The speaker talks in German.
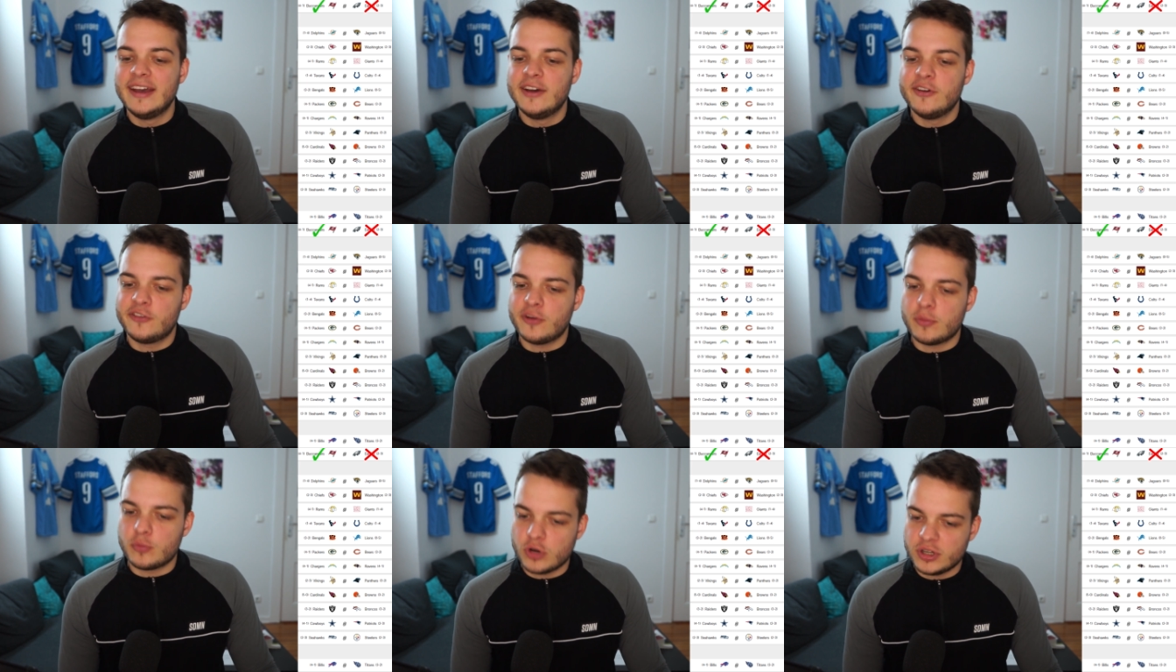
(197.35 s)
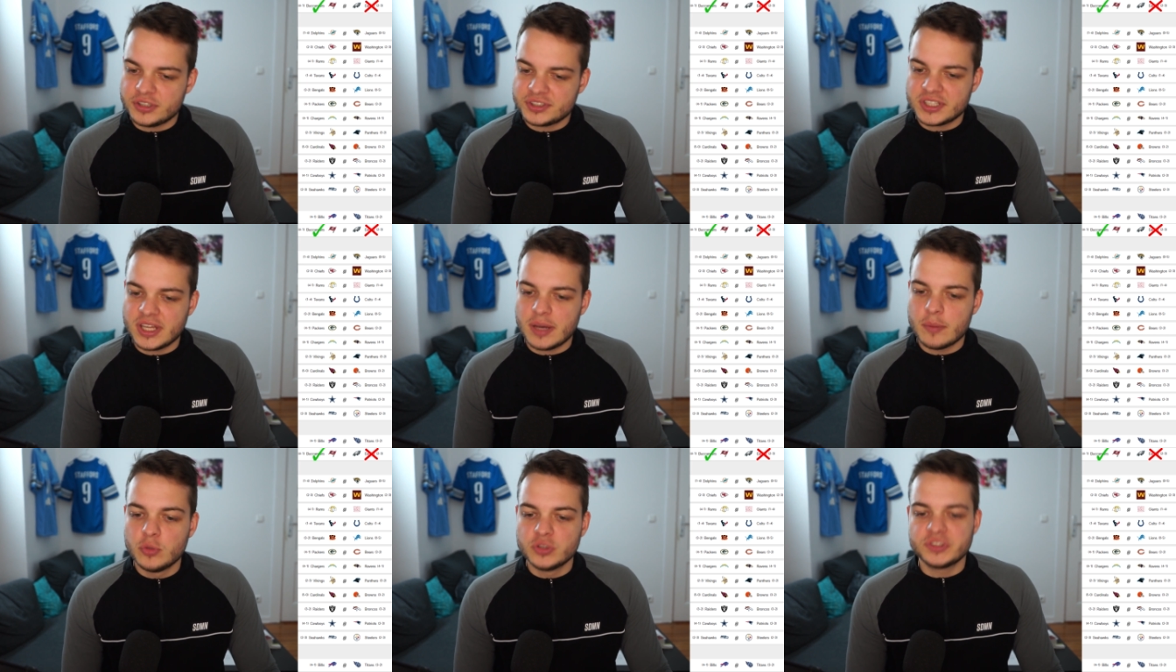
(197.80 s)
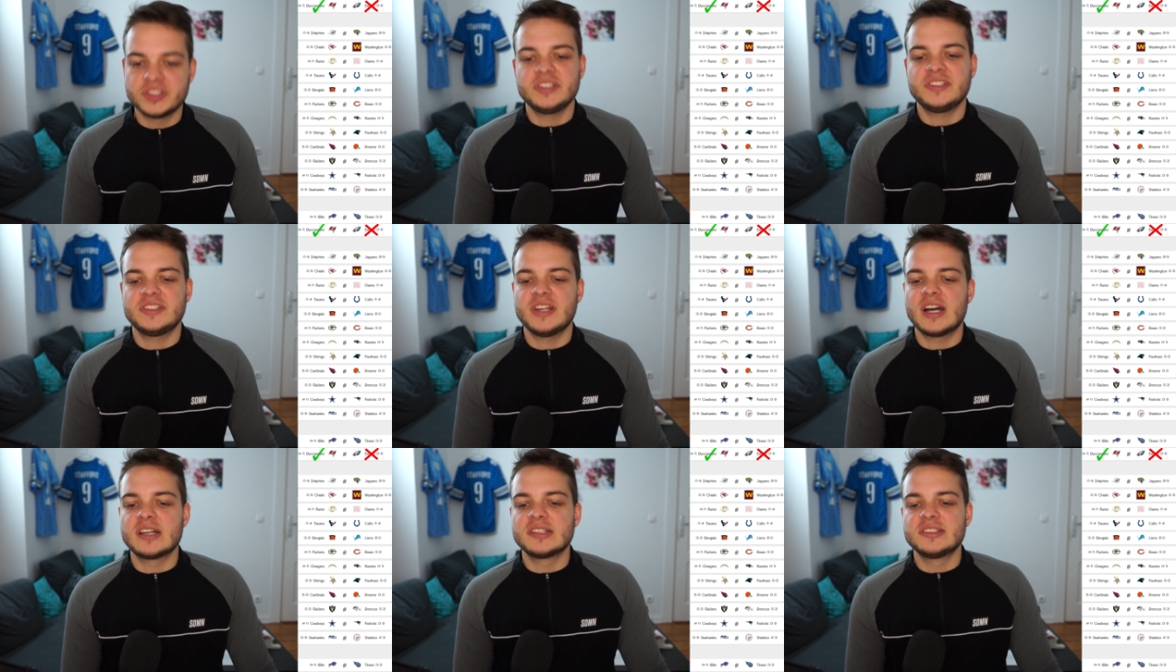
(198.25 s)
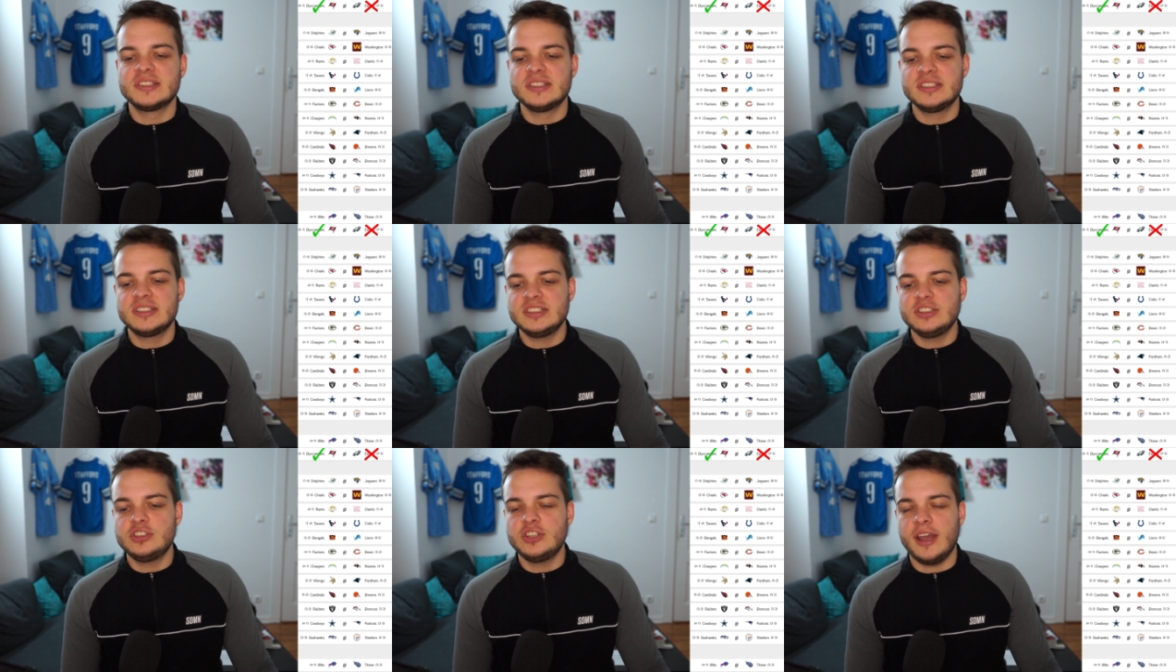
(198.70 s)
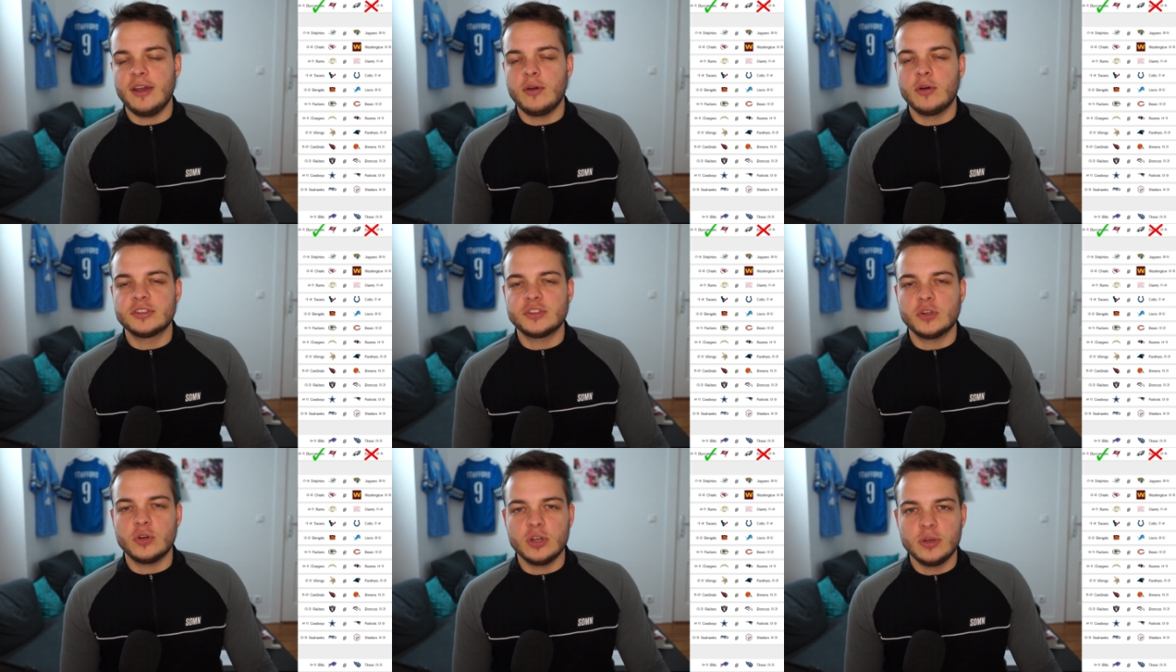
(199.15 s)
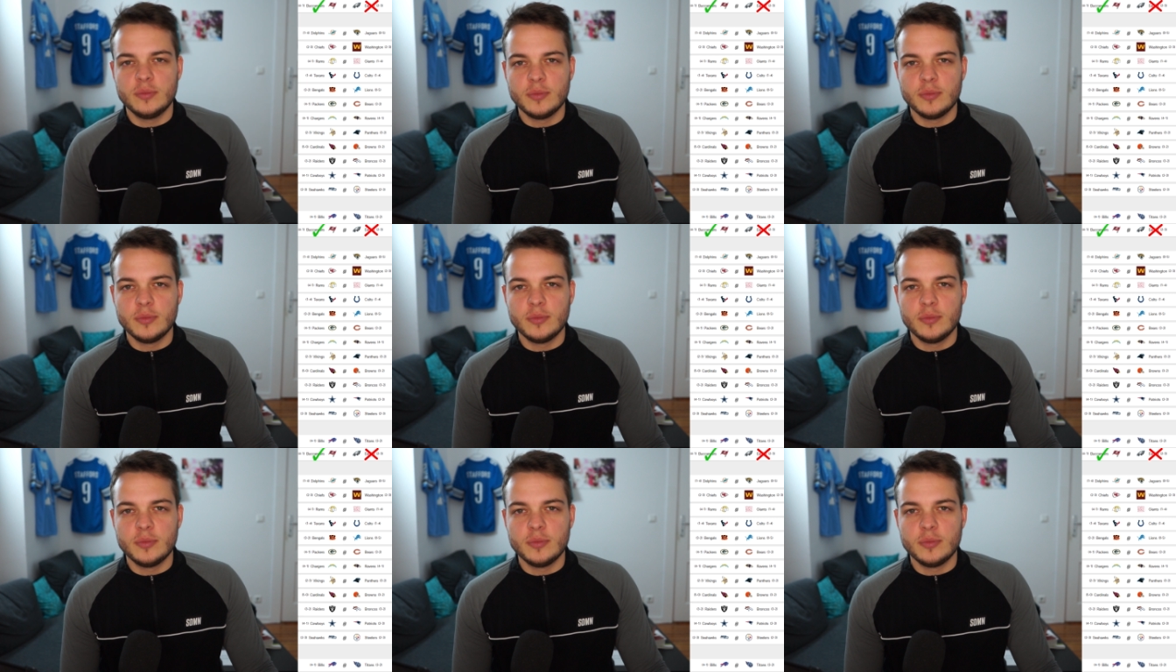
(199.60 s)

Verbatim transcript: Vom Roster muss ich sagen, sind die Jaguars auch